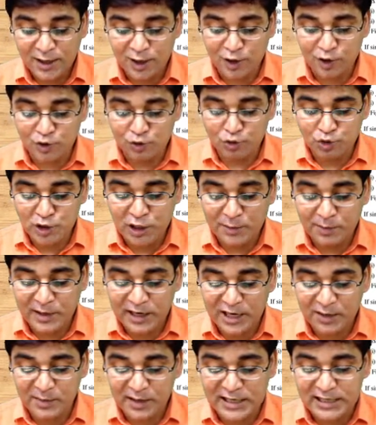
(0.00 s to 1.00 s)
और दूसरे
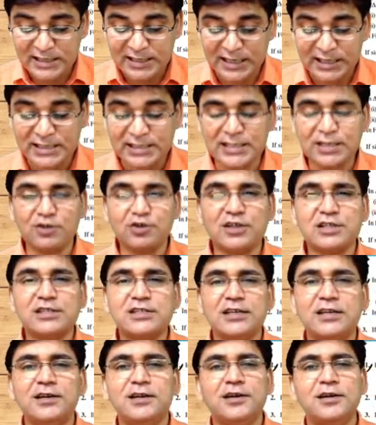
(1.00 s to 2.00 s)
पार्ट में है साइन सी कॉस
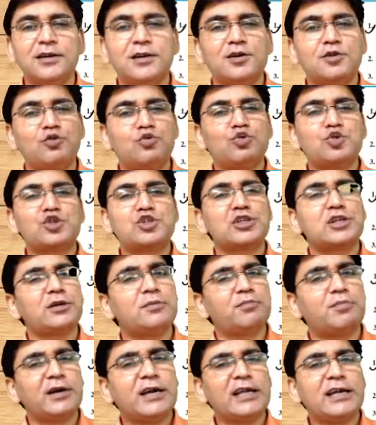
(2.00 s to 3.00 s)
सी
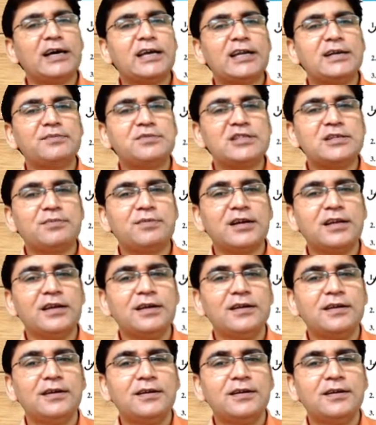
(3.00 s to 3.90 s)
क्वेश्चन बड़े आराम से पढ़े